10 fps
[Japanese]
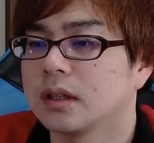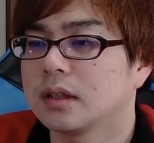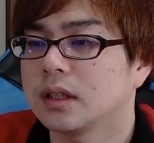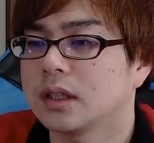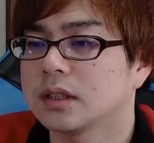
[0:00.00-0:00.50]

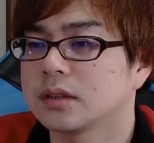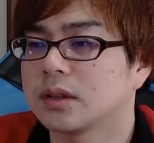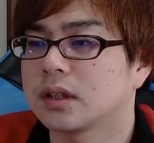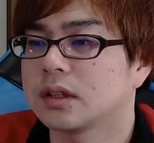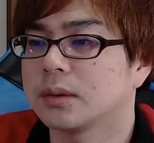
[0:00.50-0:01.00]
で、
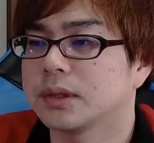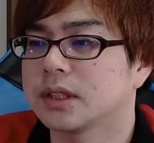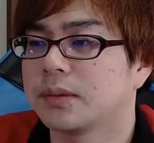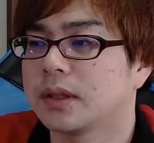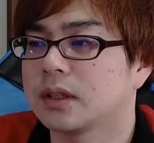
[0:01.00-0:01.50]
ヒストリックでも
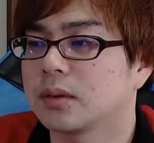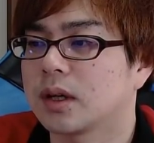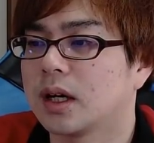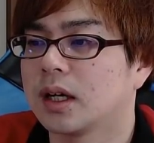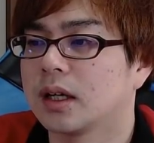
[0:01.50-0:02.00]
イゼフェニと
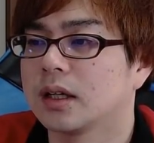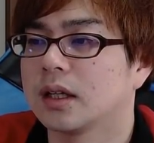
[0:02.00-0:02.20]
か、